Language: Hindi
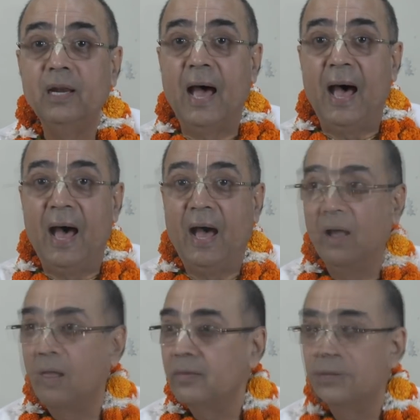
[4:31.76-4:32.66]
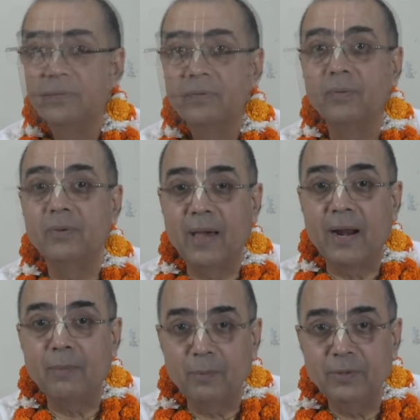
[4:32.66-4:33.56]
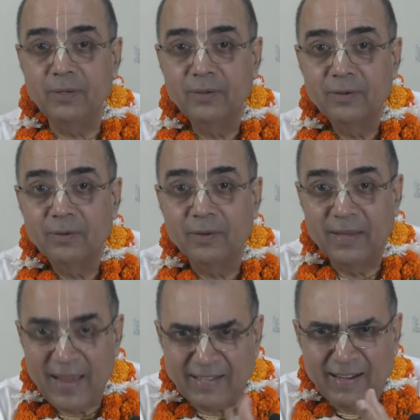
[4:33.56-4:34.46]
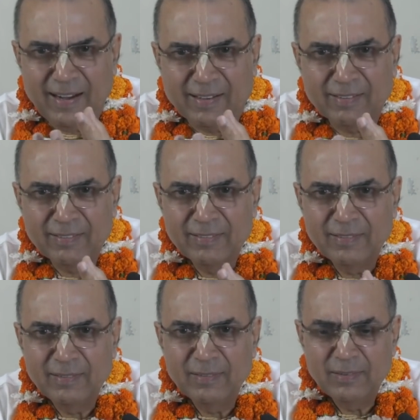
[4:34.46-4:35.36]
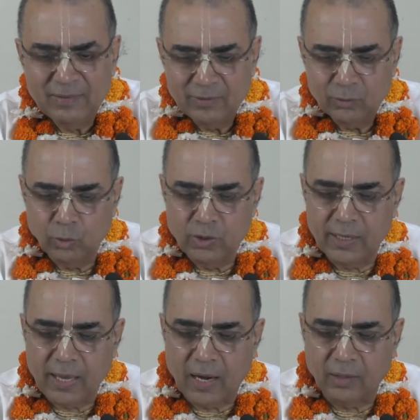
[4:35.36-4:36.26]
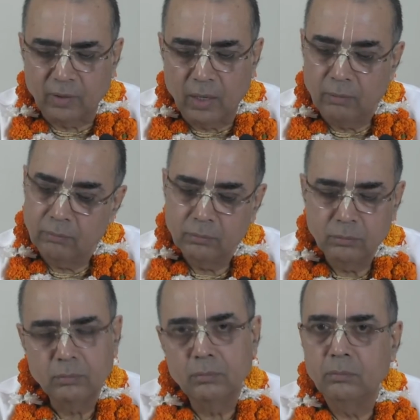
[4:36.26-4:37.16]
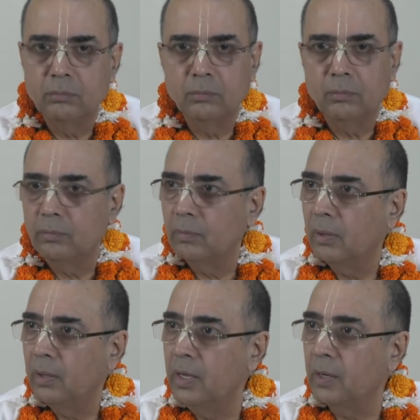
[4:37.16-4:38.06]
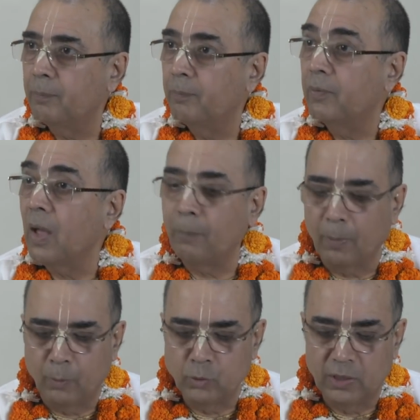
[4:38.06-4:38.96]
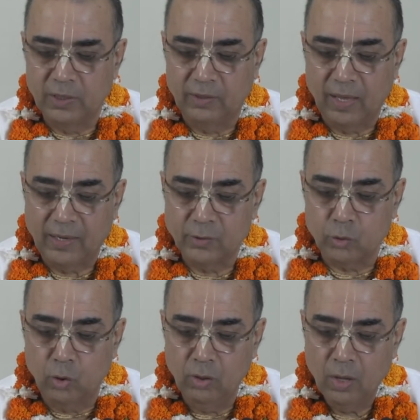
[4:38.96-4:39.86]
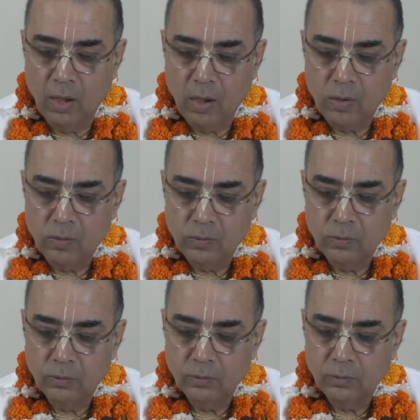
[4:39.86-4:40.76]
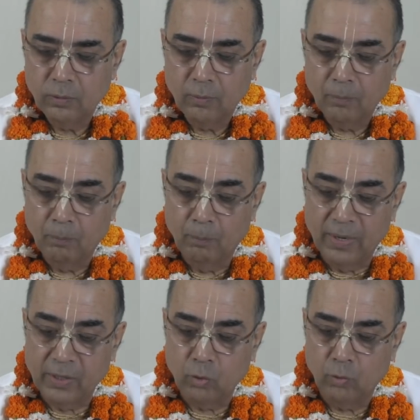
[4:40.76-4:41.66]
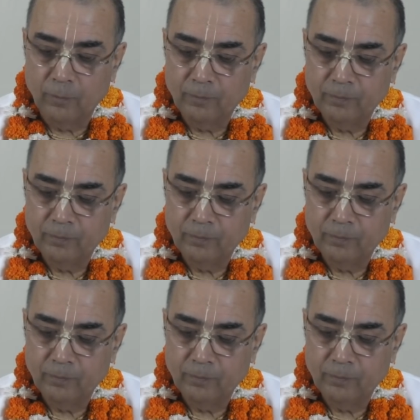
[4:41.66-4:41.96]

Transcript: ला समझ में आ रहा है प्रभु जी गेट इट तो ये क्या करता है एक क्या प्रपोजल देता है किसको मन को